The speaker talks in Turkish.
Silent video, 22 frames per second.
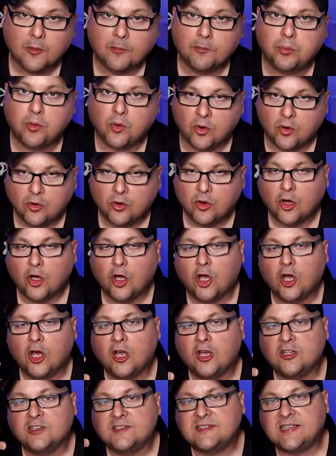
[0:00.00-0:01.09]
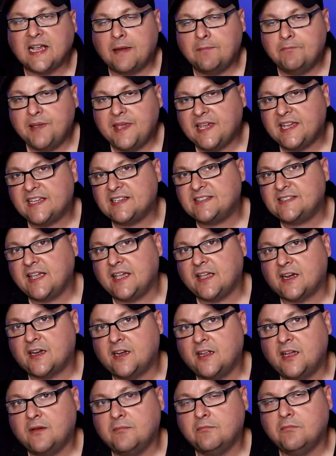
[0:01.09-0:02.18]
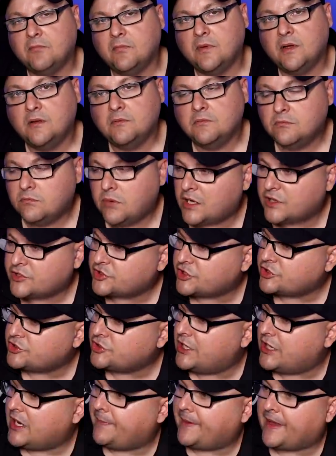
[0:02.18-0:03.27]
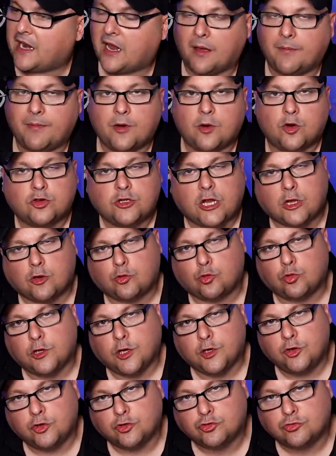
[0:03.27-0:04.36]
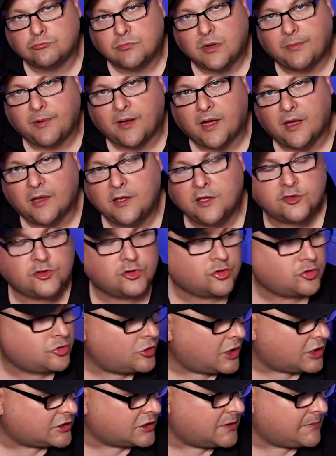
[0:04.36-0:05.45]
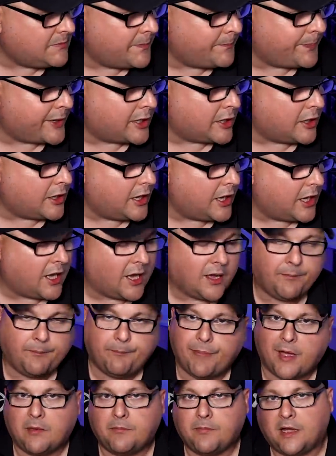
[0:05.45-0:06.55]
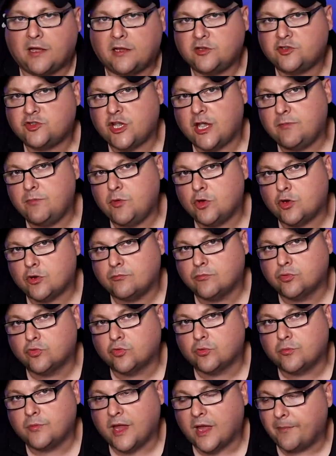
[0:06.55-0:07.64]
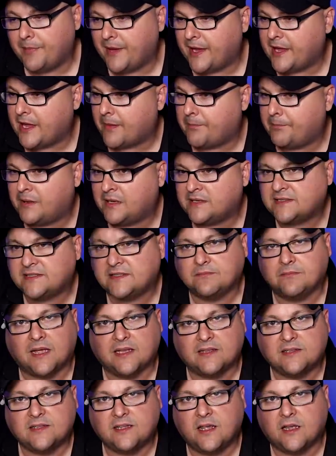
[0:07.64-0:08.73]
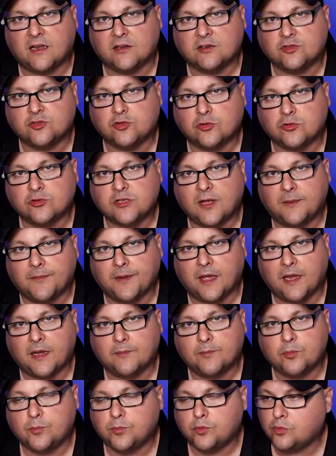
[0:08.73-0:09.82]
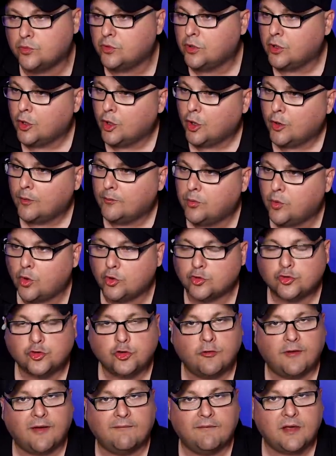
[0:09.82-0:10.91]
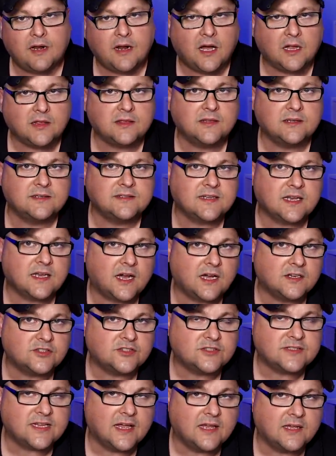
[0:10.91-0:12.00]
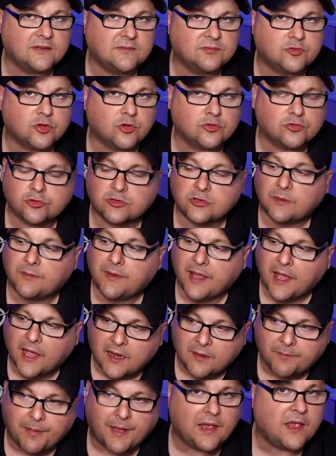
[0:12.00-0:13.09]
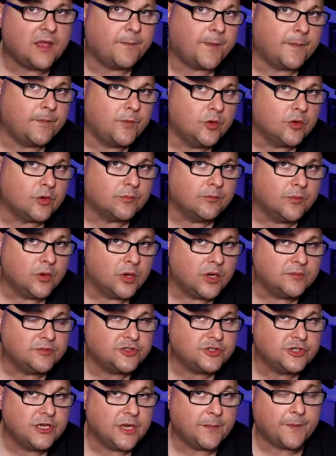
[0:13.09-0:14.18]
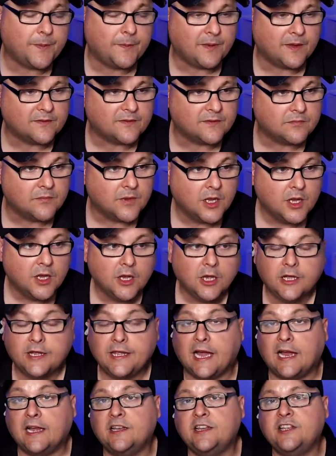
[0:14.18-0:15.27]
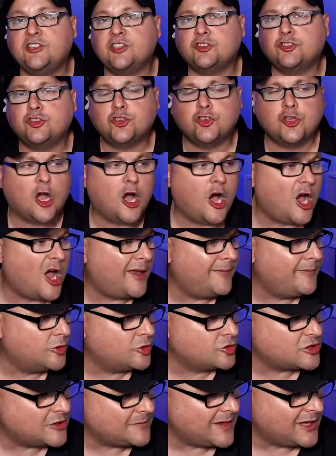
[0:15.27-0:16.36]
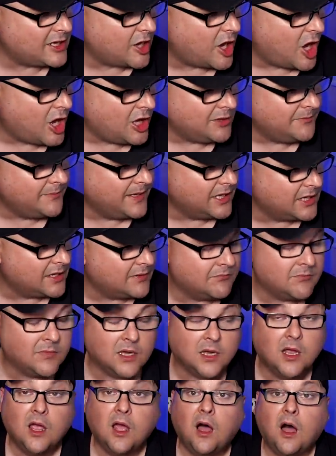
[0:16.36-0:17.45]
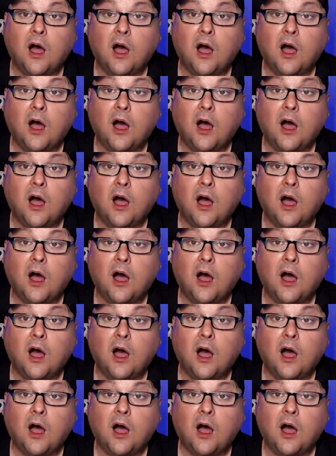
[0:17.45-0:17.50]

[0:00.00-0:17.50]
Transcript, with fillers: Bu sen bilgisayarını başkasıyla beraber ortak kullanıyorsun baba. Yazık günah değil mi parana ya? Ben ben sevmiyorum bu durumu ya. Ben yapmazdım ben yerinizde olsam yani. Bu bu bu özgüven ve rahatlığınıza karşı saygım sonsuz ama yani ben yapamıyorum böyle bir şey. Yapamazdım. Yani diyeceksiniz ki abi o zaman almayalım mı?